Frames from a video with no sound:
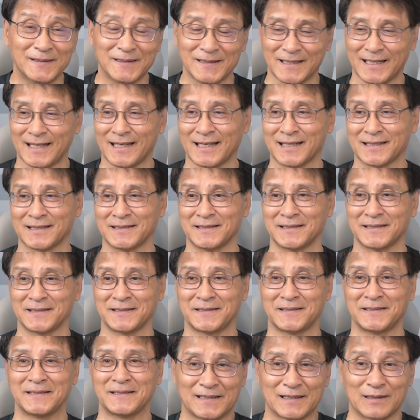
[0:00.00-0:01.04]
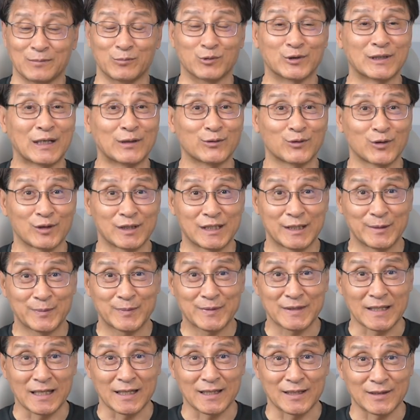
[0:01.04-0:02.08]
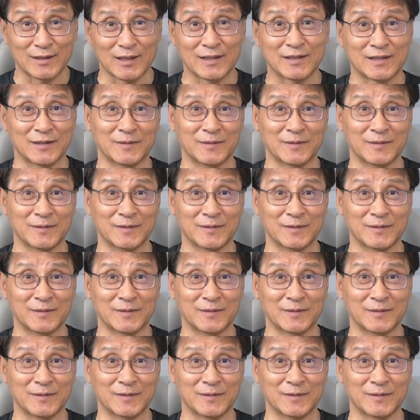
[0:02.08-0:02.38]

예, 그 무산소 14자